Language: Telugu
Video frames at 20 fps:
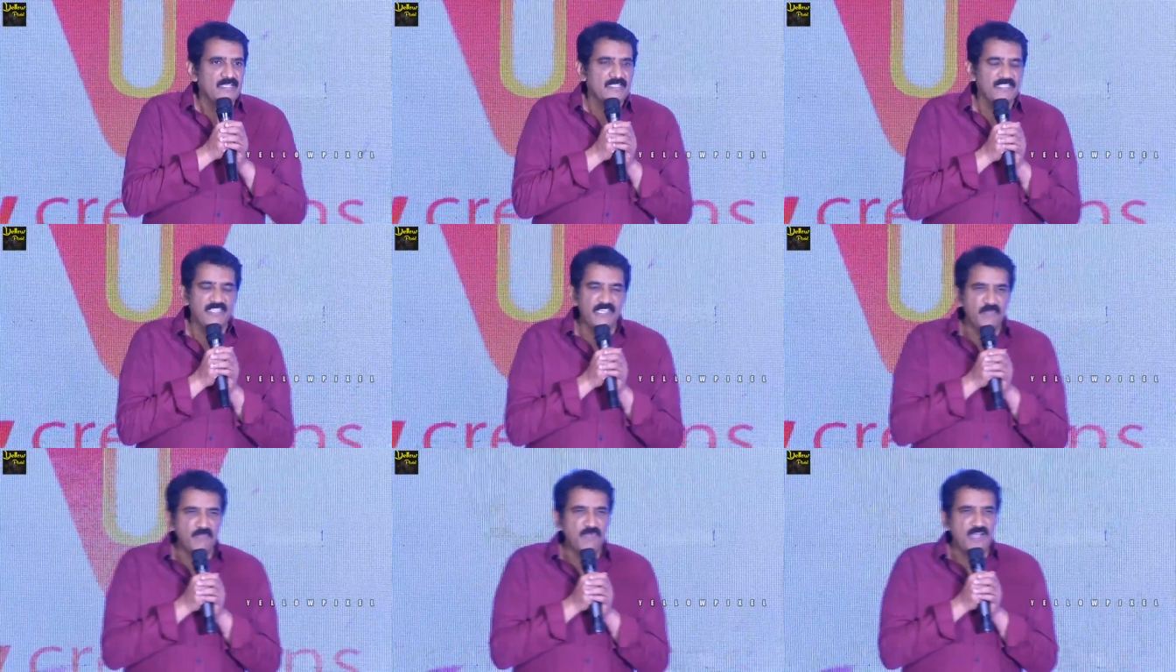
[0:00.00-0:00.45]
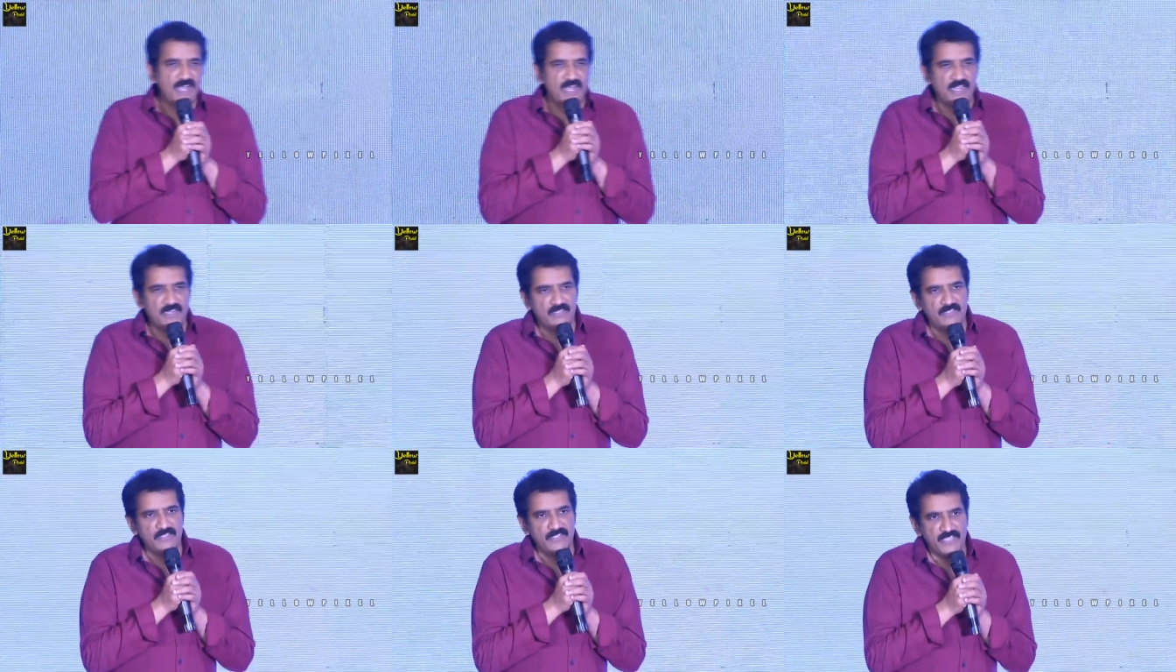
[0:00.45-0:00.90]
సినిమాను
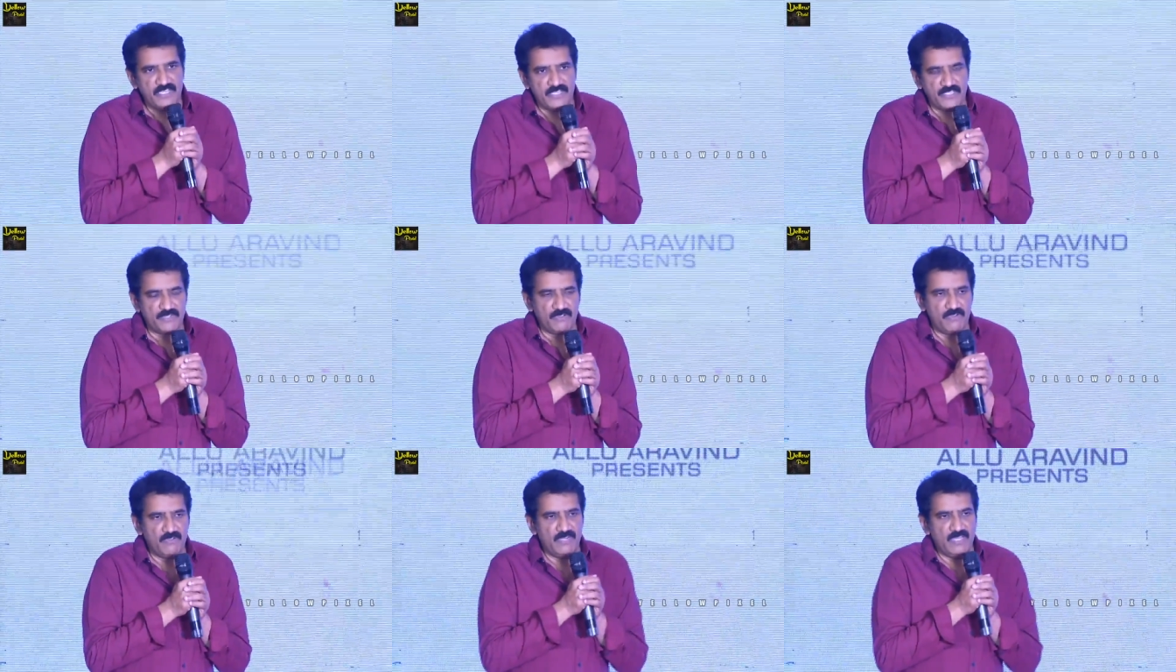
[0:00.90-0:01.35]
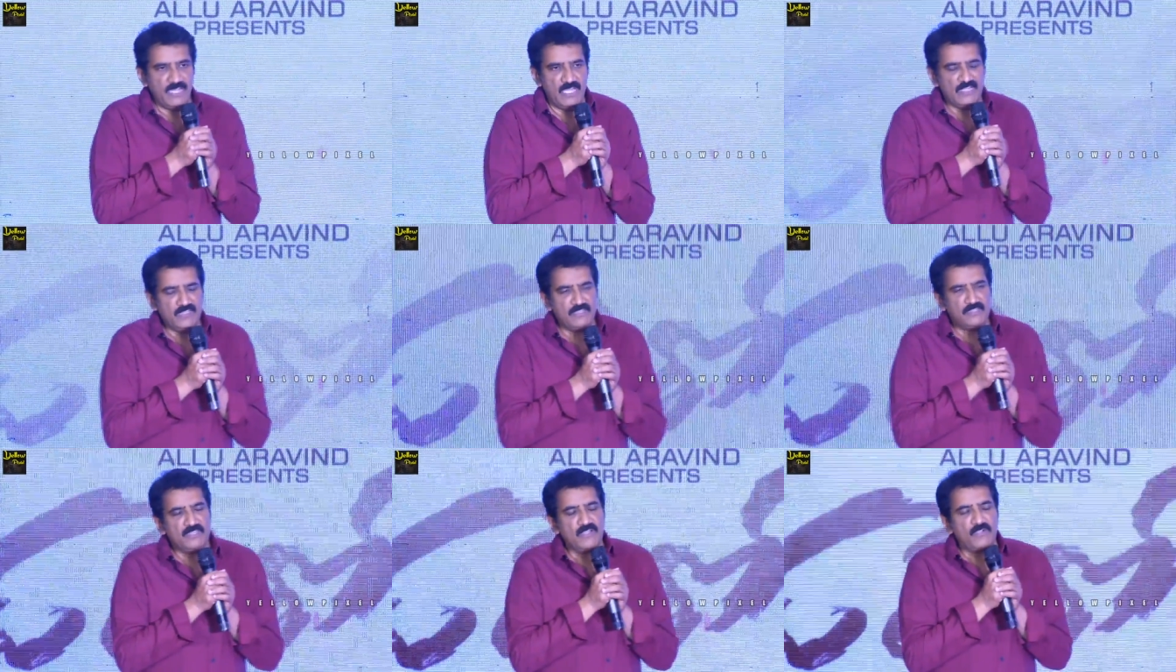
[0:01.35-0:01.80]
అర్థం చేసుకొని
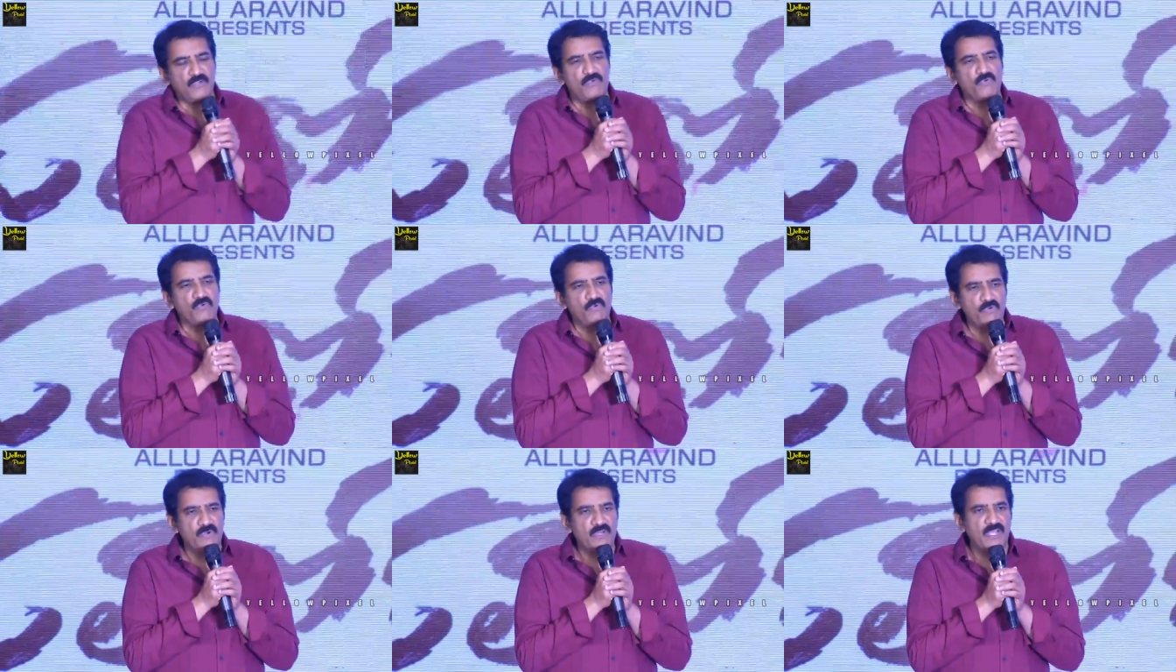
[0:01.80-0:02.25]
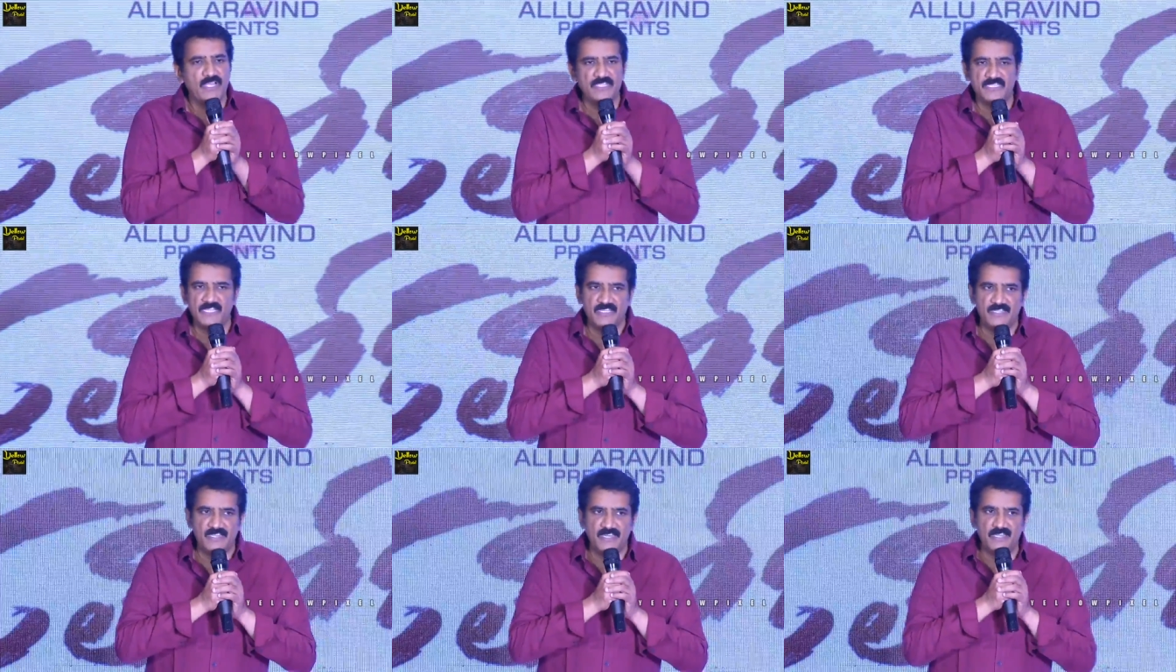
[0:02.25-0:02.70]
అంత కూల్గా
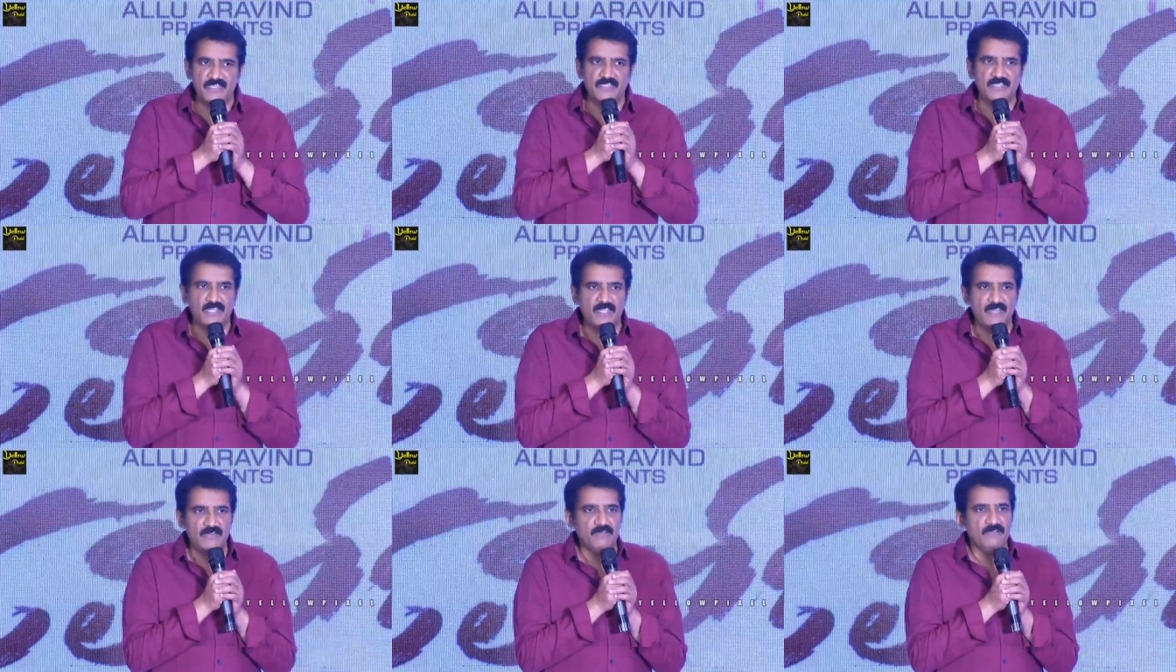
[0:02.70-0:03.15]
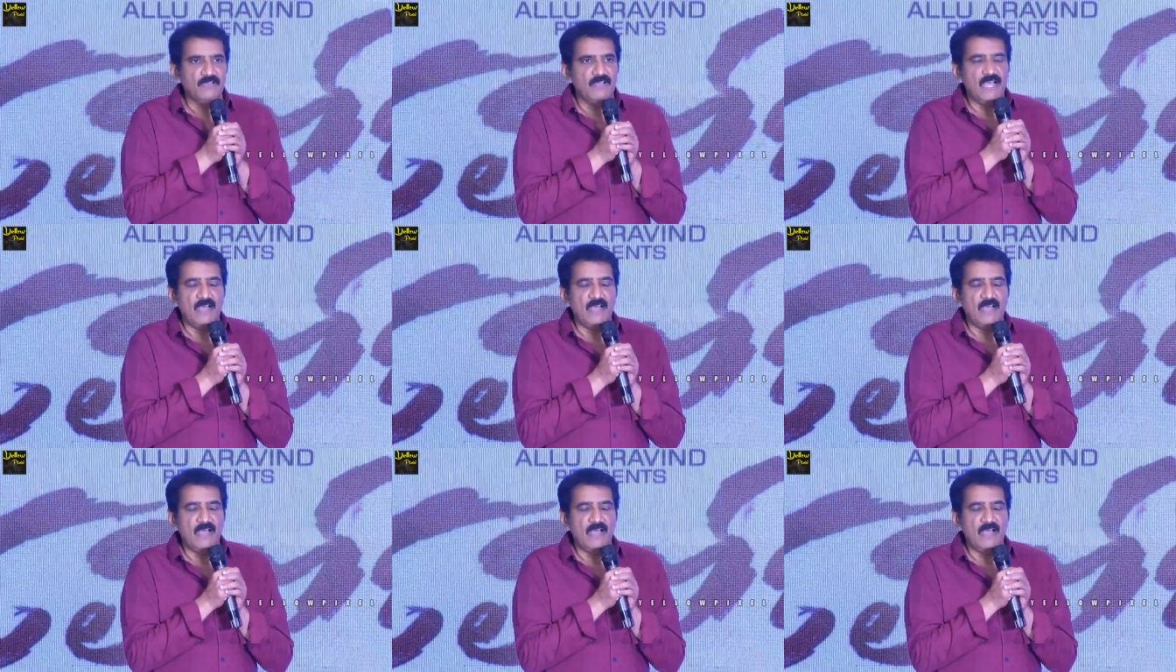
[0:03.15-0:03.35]
సత్యరాజ్ గారు